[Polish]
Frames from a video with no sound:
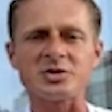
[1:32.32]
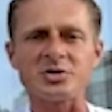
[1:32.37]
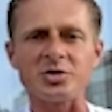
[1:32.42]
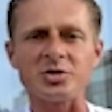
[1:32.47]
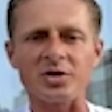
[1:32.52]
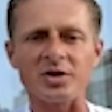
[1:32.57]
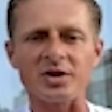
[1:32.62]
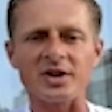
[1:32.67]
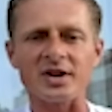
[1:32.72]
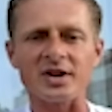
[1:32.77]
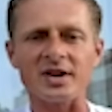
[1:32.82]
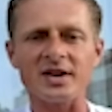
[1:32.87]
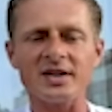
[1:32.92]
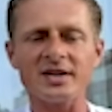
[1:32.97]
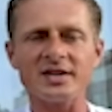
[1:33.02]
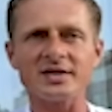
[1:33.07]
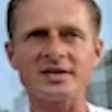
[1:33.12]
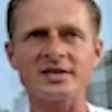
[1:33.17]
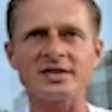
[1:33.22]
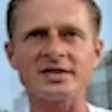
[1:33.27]

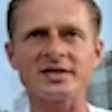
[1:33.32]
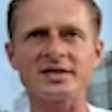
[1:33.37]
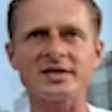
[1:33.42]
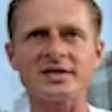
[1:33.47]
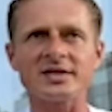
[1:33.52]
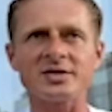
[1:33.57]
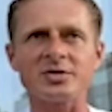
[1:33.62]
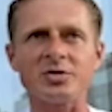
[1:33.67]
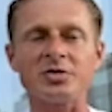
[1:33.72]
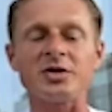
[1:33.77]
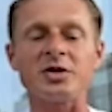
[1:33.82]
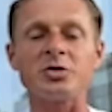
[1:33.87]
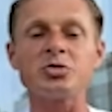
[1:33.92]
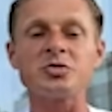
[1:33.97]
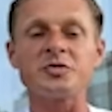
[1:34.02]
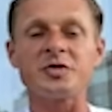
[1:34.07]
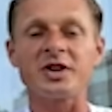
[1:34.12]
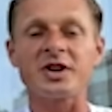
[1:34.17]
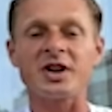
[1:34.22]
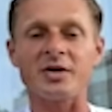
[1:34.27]
zdolna. Y, ona
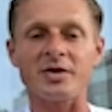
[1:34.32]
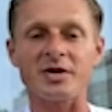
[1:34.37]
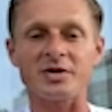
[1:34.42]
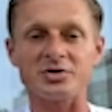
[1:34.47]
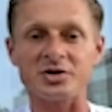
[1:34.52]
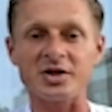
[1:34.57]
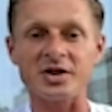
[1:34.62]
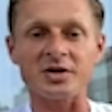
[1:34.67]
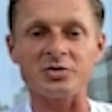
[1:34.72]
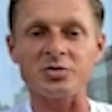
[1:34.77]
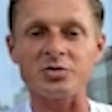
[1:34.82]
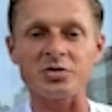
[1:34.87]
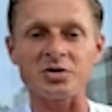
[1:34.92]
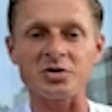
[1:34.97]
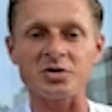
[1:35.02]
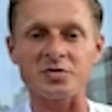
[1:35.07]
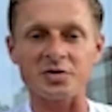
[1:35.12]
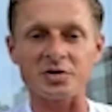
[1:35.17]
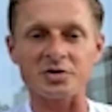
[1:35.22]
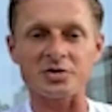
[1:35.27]
już wygrała cztery
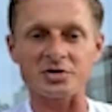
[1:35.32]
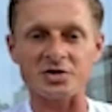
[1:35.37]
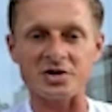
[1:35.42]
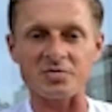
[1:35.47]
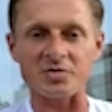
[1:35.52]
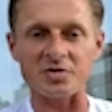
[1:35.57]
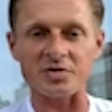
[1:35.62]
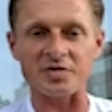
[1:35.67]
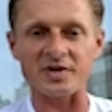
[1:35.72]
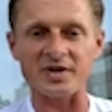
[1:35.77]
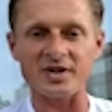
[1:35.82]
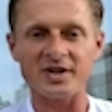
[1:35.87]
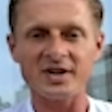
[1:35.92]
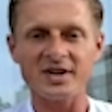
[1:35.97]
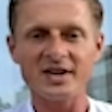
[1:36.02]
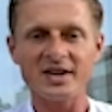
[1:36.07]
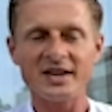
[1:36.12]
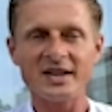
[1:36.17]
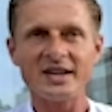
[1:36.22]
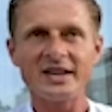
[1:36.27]
turnieje wielkoszlemowe.
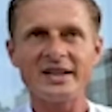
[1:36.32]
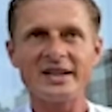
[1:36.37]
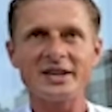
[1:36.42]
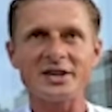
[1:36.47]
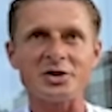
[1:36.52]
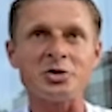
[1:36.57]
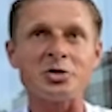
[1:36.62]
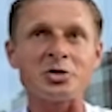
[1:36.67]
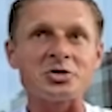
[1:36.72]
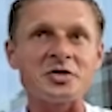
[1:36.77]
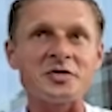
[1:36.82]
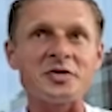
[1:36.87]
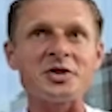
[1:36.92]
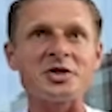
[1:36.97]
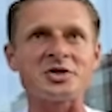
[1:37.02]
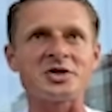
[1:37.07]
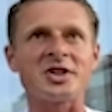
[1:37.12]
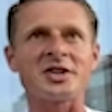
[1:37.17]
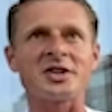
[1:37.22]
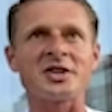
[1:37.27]
I
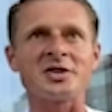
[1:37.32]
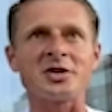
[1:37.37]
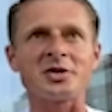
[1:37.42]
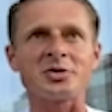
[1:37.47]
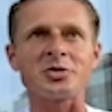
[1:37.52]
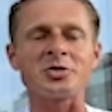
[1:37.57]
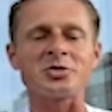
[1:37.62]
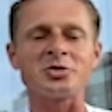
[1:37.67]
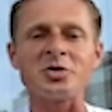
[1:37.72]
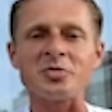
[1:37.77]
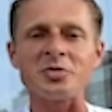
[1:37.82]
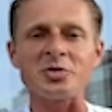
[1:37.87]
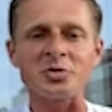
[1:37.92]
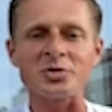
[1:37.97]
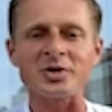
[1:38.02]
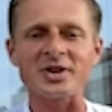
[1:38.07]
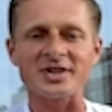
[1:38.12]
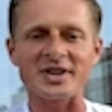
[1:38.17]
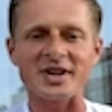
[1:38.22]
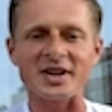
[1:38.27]
oczywiście, kiedy ktoś
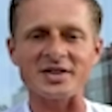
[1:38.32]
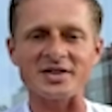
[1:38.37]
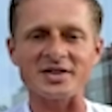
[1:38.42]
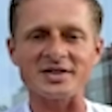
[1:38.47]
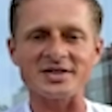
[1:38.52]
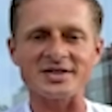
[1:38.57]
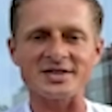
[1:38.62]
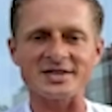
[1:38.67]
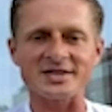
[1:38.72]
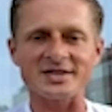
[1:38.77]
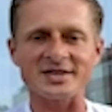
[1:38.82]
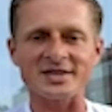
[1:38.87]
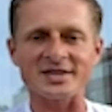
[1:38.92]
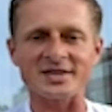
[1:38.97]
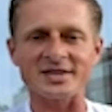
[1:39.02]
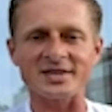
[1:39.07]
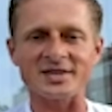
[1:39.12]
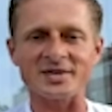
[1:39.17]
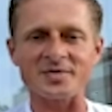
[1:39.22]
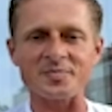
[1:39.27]
dominuje tenis,
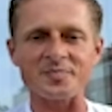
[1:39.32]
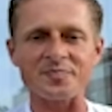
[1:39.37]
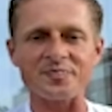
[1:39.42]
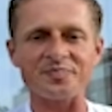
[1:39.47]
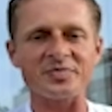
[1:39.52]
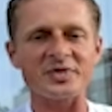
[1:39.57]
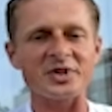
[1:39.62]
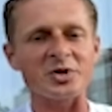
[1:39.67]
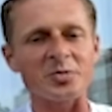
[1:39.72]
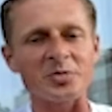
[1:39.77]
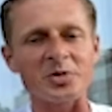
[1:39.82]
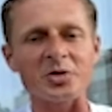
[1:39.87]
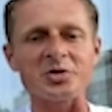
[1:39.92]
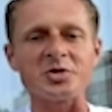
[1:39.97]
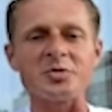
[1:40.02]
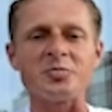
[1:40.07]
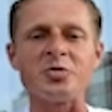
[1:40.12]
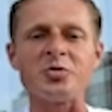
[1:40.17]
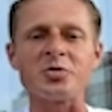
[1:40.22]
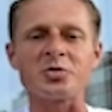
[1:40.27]
nie
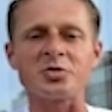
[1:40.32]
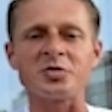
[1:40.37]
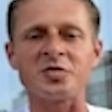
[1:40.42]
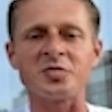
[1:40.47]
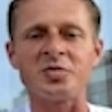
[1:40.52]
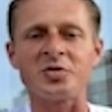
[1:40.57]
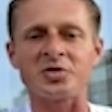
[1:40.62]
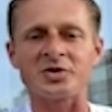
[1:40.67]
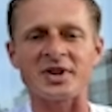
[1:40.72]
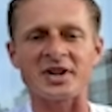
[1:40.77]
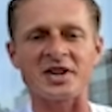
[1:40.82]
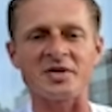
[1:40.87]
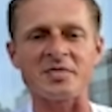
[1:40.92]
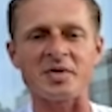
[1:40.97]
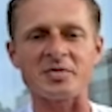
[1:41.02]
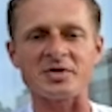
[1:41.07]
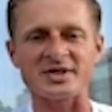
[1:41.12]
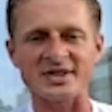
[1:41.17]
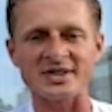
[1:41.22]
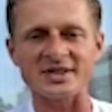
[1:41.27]
obroni punktów, bo taki
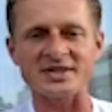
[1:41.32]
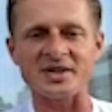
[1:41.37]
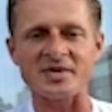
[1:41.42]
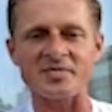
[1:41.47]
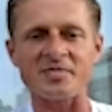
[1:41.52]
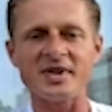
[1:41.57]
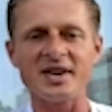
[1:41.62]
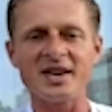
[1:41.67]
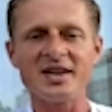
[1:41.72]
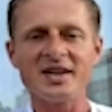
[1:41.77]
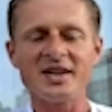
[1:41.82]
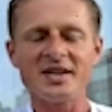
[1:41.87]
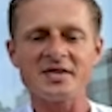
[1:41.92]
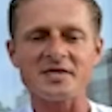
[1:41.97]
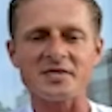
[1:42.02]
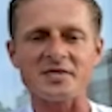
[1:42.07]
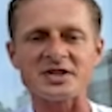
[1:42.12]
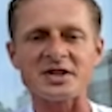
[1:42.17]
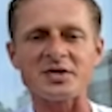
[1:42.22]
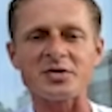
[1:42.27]
mamy system
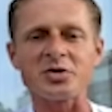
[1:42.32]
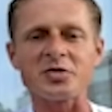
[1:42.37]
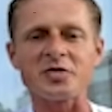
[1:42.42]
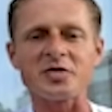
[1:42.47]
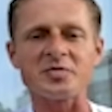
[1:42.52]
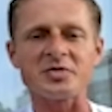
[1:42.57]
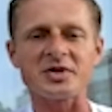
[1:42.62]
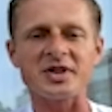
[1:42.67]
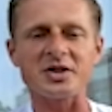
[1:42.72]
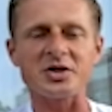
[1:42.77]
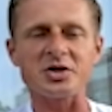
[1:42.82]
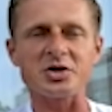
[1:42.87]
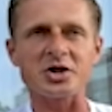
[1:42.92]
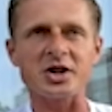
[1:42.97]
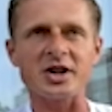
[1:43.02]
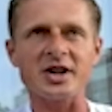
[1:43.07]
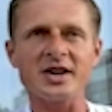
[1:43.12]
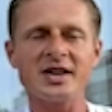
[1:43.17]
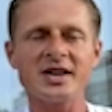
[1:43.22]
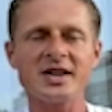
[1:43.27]
w zawodowym
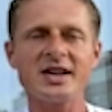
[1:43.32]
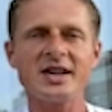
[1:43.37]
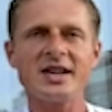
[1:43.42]
tenisie,